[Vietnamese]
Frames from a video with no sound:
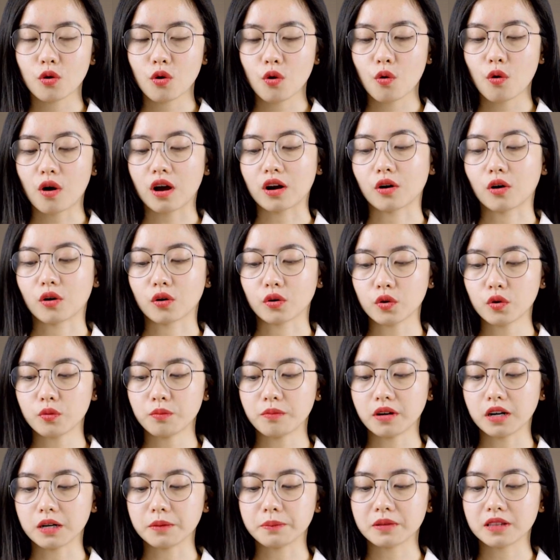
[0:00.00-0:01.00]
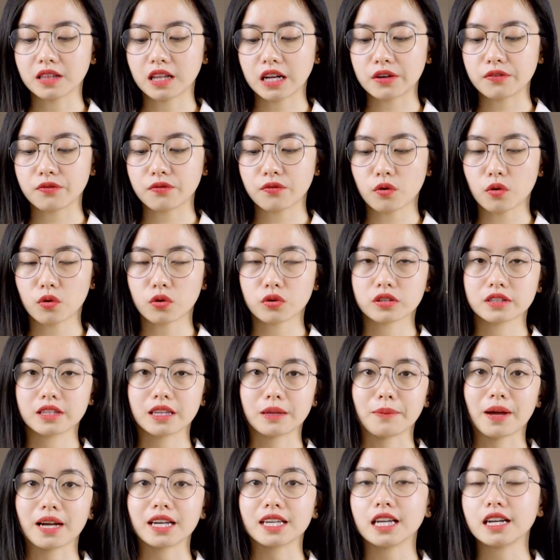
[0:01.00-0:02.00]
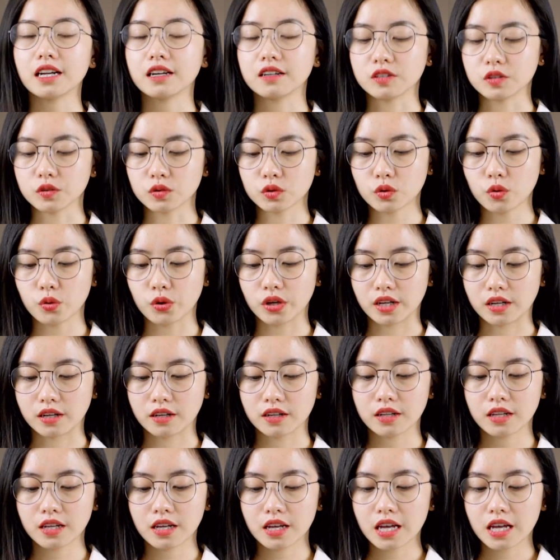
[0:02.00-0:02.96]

hoặc có cụm apply for thì mang nghĩa là ứng tuyển.